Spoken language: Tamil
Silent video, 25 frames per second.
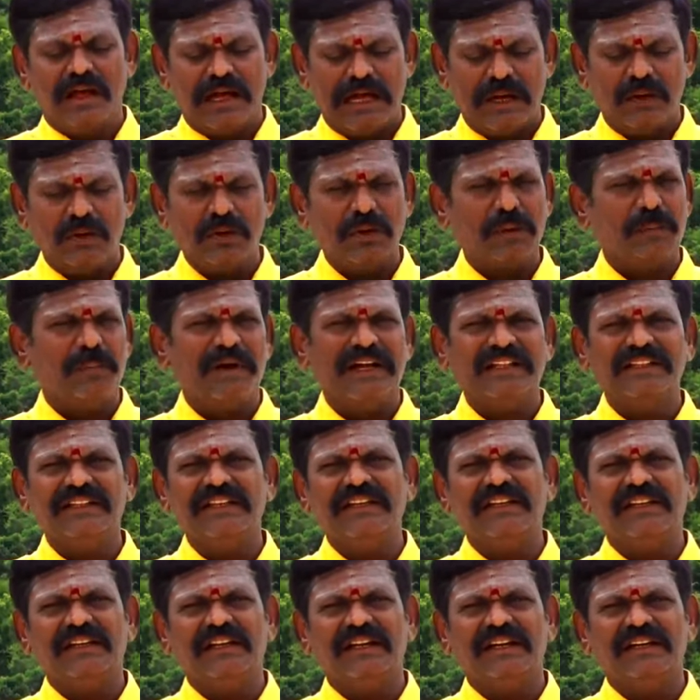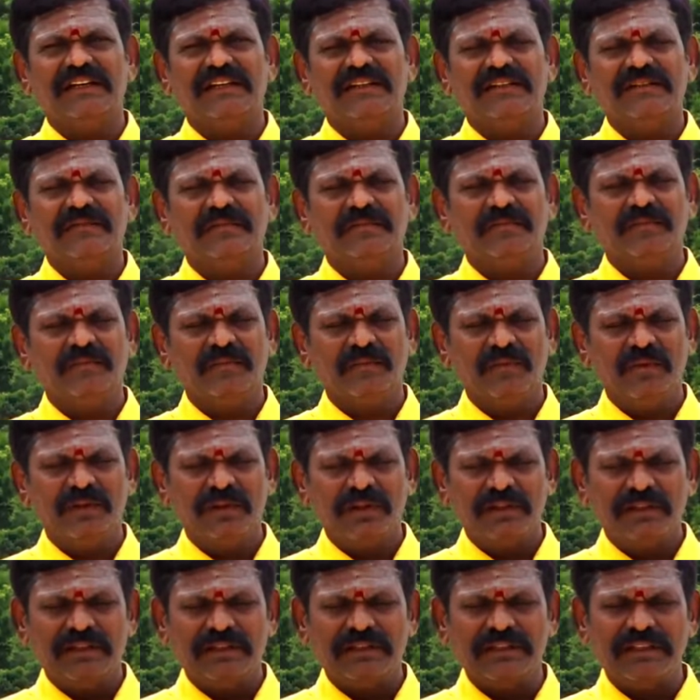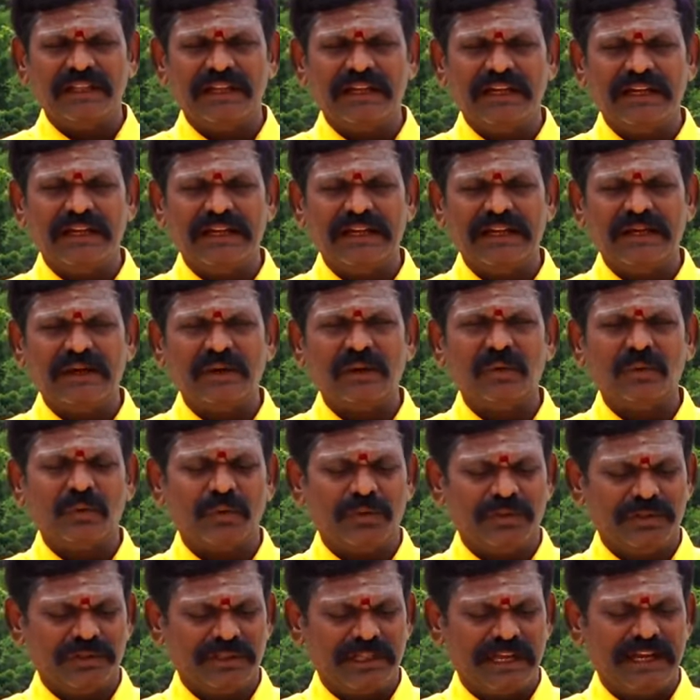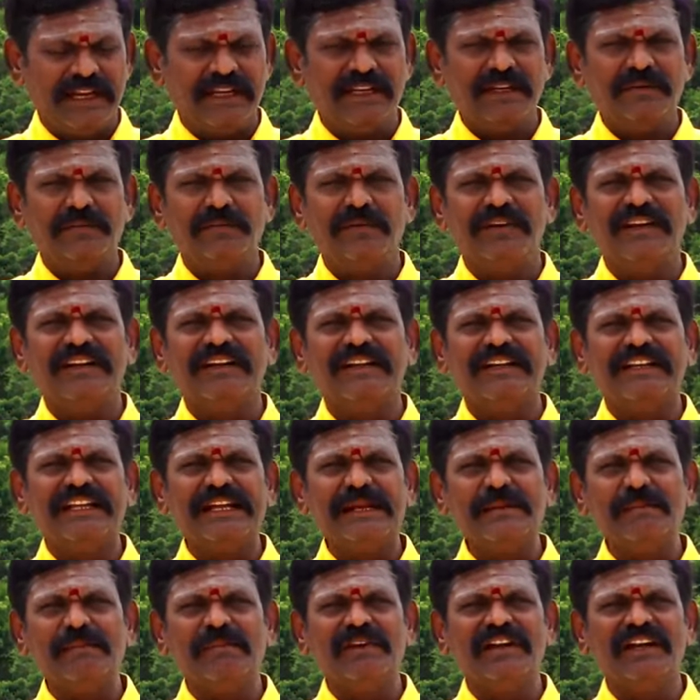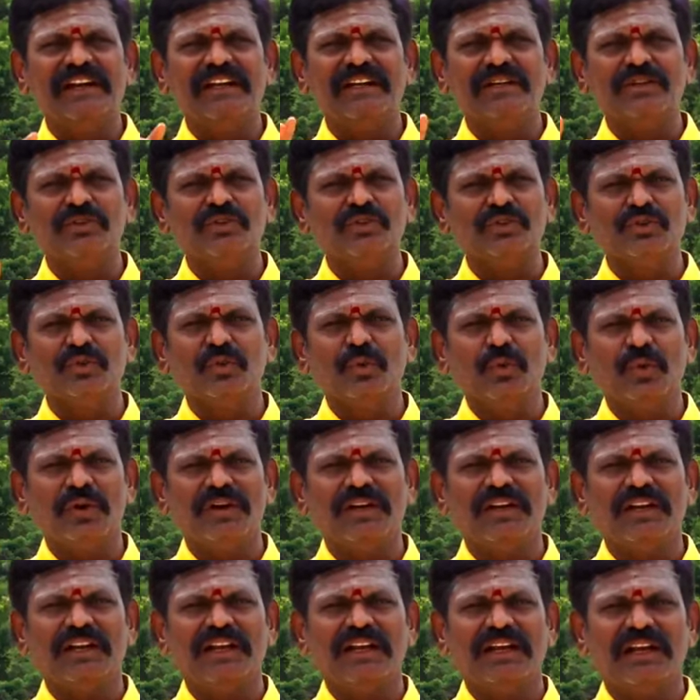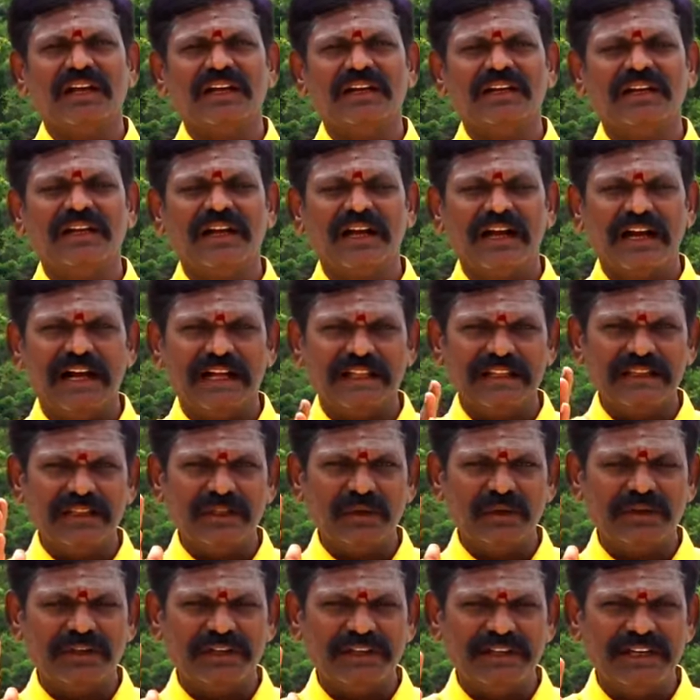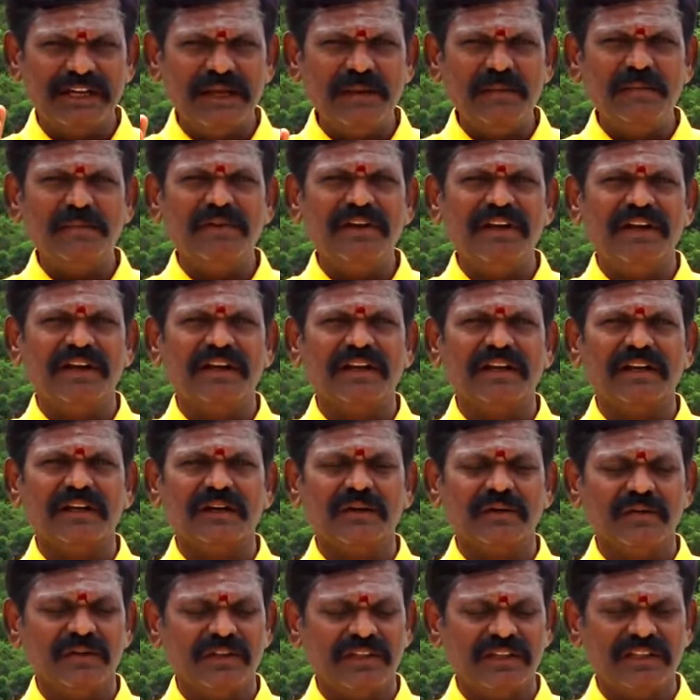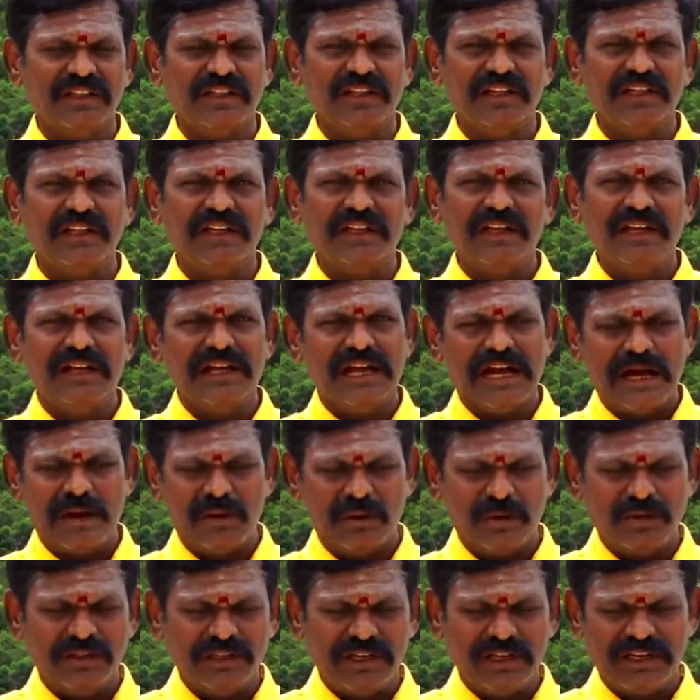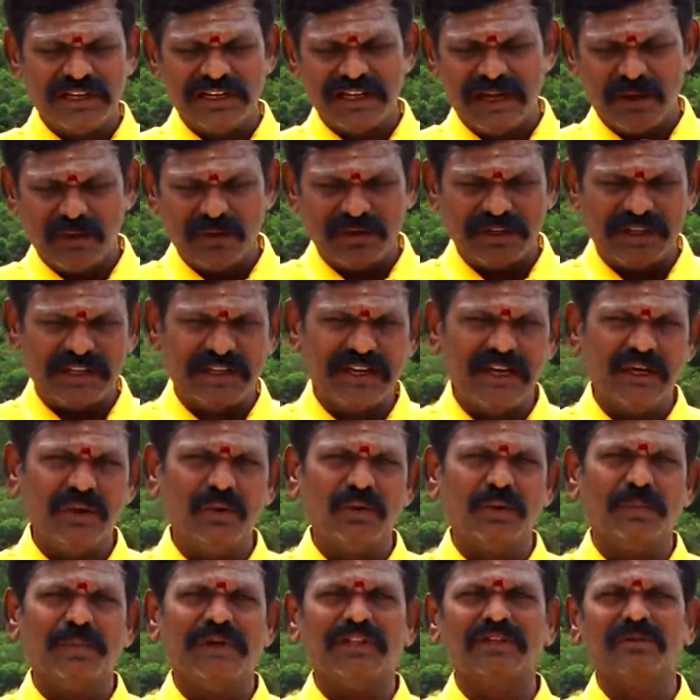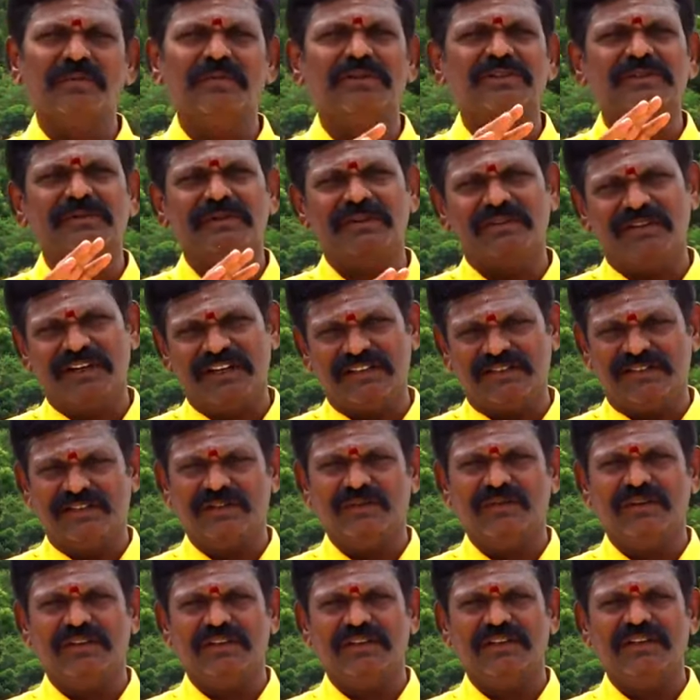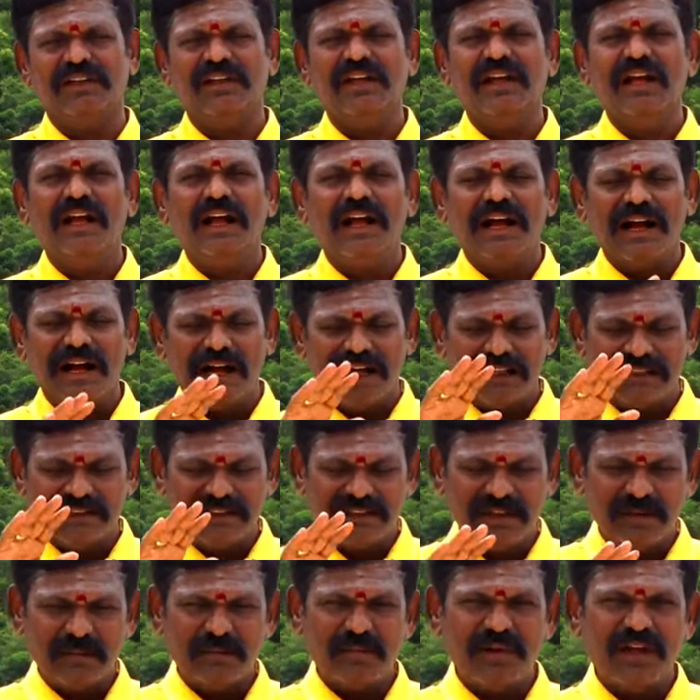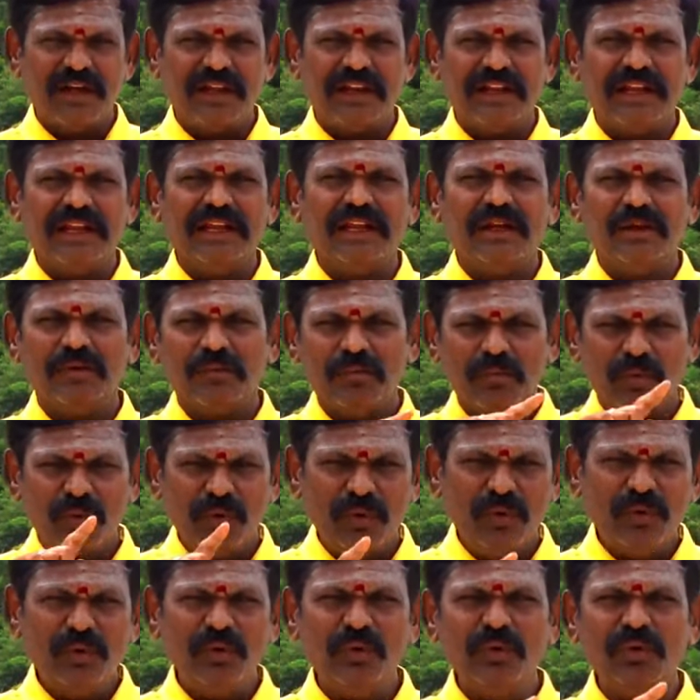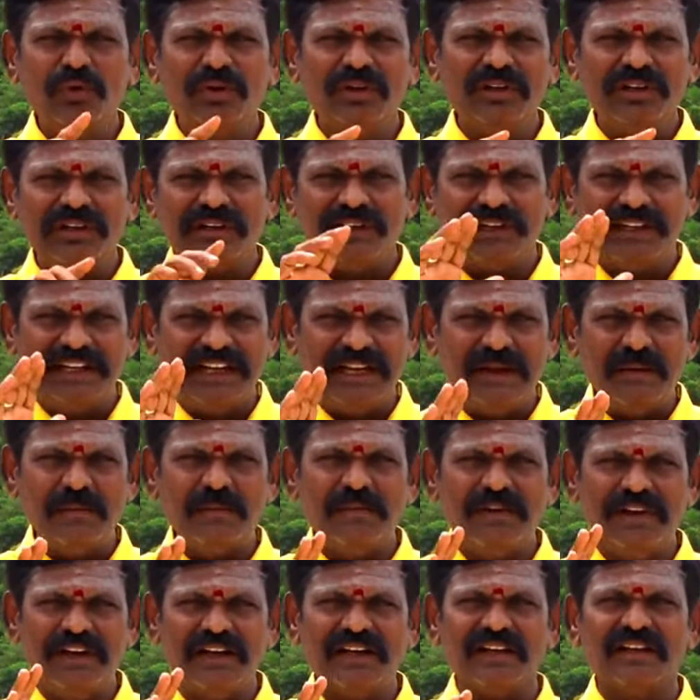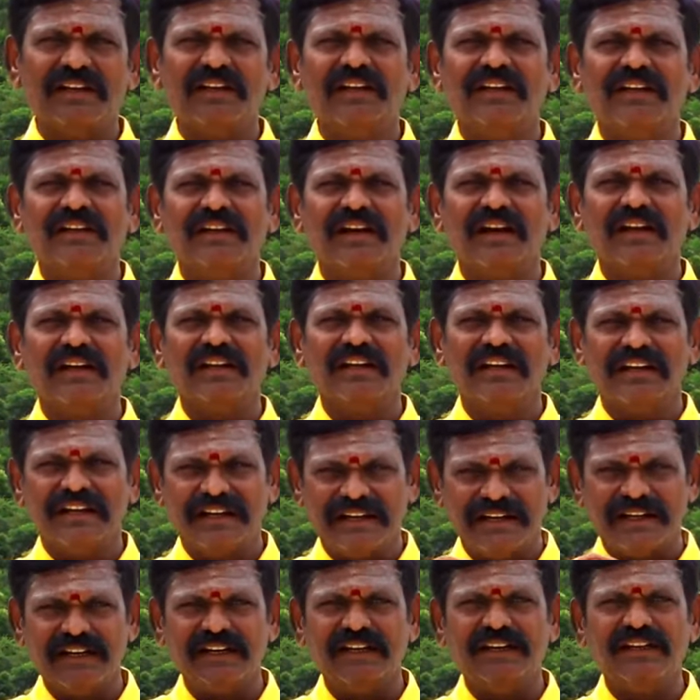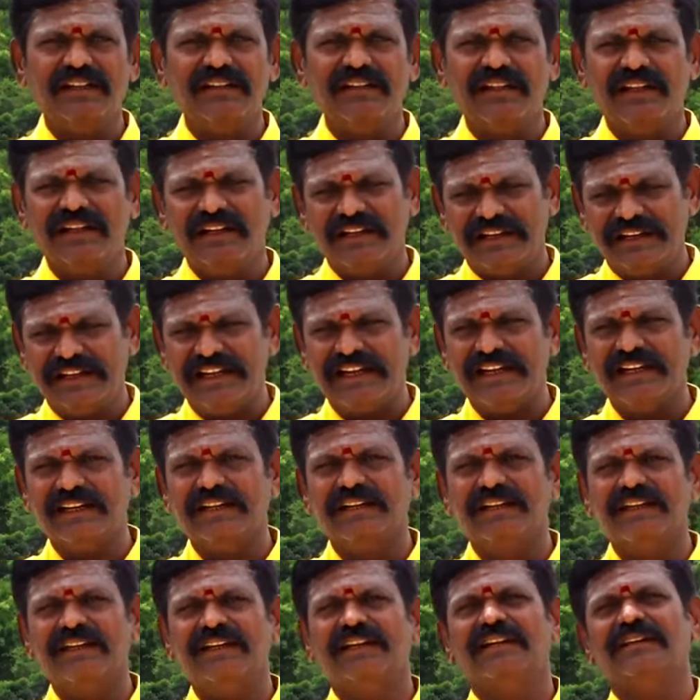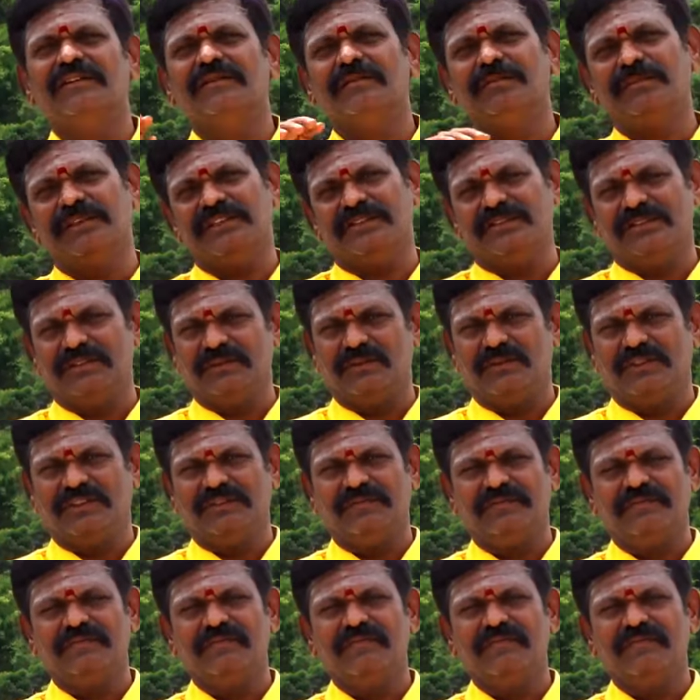அவருக்கு பார்த்தீங்கன்னா இந்த இந்த ஐடி ஃபீல்டில் டீம் லீடர்னு சொல்லுவாங்க இல்லையா அந்த டீம் லீடர்கள் வந்து அவங்க வந்து என்னங்கன்னா அவருக்கு கீழே ஒரு பத்து பஞ்சு பேர் வேலை செய்வாங்க அந்த மாதிரி முந்நூறு டீம் லீடர்களுக்கான ஹெட்டு தான் என்கிட்ட பேசினவர்